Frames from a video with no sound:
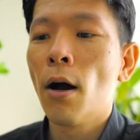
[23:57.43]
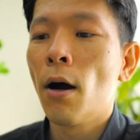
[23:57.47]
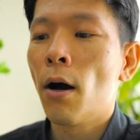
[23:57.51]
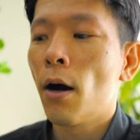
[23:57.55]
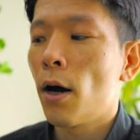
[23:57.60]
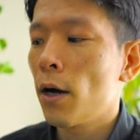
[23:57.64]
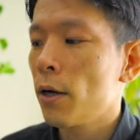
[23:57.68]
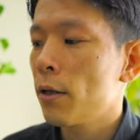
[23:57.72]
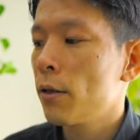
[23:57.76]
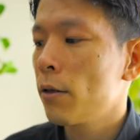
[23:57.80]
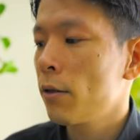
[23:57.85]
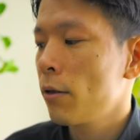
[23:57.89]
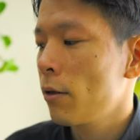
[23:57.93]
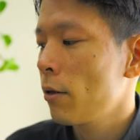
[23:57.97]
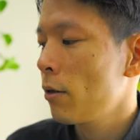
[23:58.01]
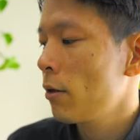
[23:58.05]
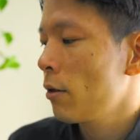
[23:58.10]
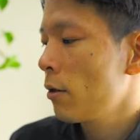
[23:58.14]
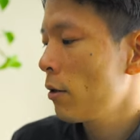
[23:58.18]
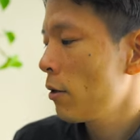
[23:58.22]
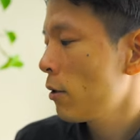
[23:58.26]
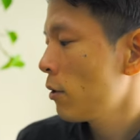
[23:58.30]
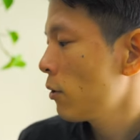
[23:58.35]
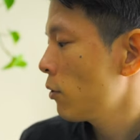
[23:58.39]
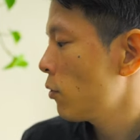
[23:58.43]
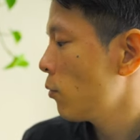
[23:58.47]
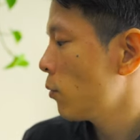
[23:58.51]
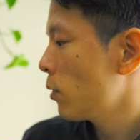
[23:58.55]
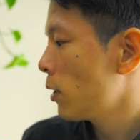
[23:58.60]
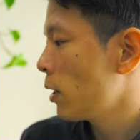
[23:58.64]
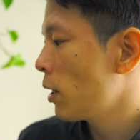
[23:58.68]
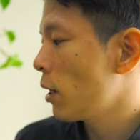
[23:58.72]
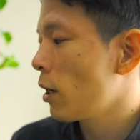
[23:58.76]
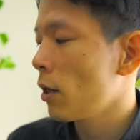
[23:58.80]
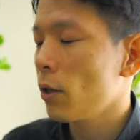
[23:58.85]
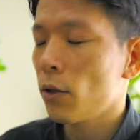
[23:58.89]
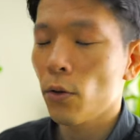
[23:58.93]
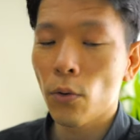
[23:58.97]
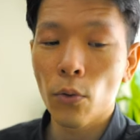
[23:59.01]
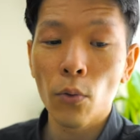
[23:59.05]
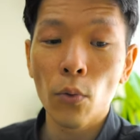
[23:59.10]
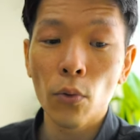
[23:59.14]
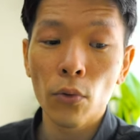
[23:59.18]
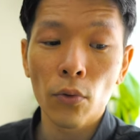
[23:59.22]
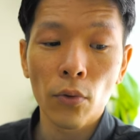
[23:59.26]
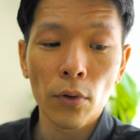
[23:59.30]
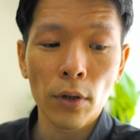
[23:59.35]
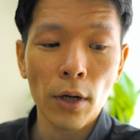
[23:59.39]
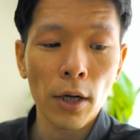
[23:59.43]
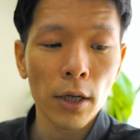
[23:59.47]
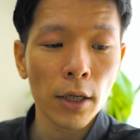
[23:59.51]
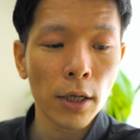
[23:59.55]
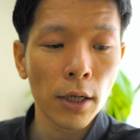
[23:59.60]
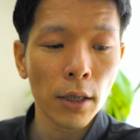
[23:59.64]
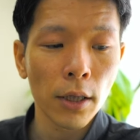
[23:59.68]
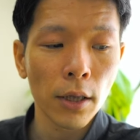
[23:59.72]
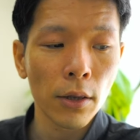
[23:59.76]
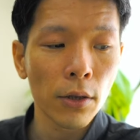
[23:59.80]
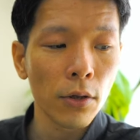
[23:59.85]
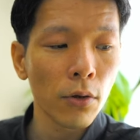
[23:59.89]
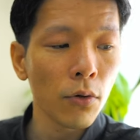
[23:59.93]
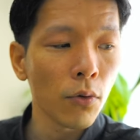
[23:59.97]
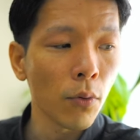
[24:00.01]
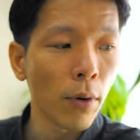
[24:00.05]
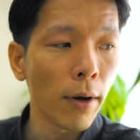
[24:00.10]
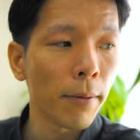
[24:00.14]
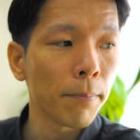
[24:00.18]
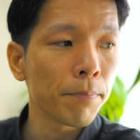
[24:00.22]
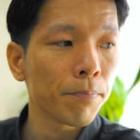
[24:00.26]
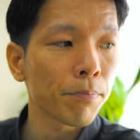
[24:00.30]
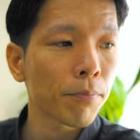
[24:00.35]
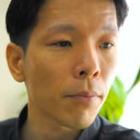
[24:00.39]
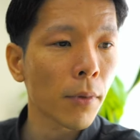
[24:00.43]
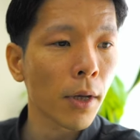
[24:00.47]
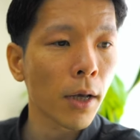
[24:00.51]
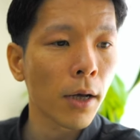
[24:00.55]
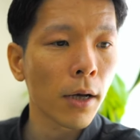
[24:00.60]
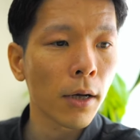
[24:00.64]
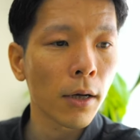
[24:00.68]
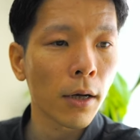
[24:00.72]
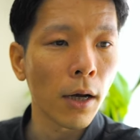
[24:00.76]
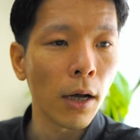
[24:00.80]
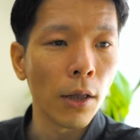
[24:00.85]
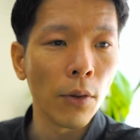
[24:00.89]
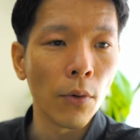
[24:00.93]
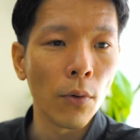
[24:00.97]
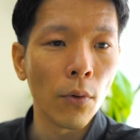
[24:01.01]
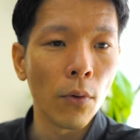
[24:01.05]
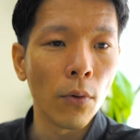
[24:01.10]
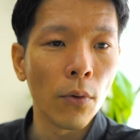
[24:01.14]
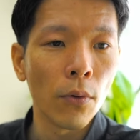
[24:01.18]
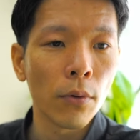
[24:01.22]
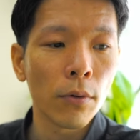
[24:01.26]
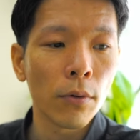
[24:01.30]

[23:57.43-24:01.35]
はい。今日はね、あなたのノートの書き方っていうのは、あの、